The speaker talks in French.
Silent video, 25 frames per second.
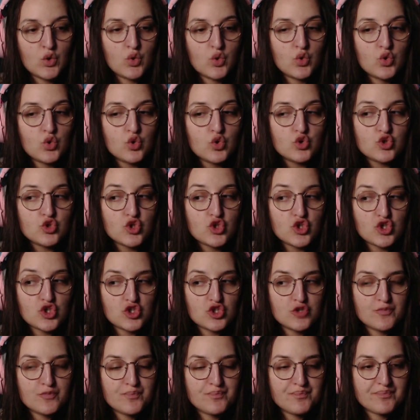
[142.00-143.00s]

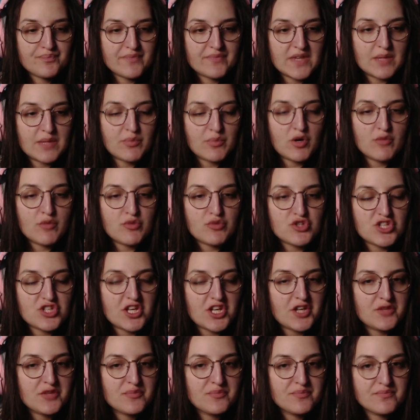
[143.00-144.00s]
Ouch Il prend un peu
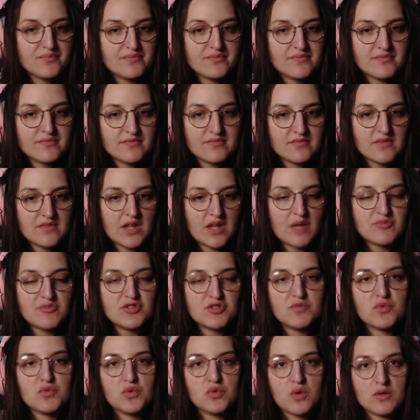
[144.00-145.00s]
cher. Un petit
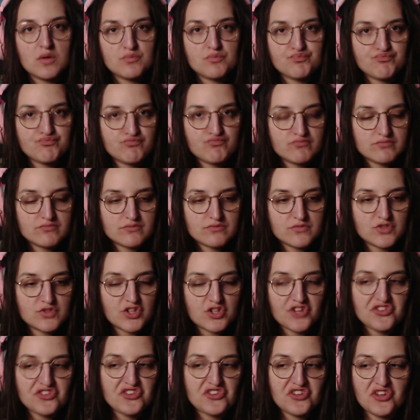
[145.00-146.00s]
peu, hein. C'est
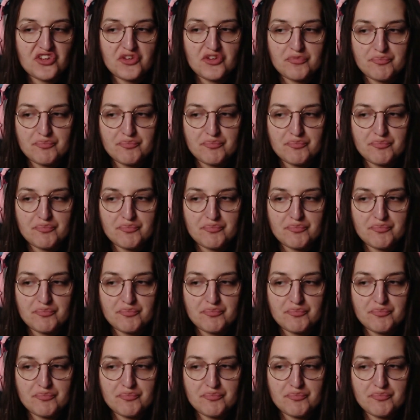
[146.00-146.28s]
qu'un détail.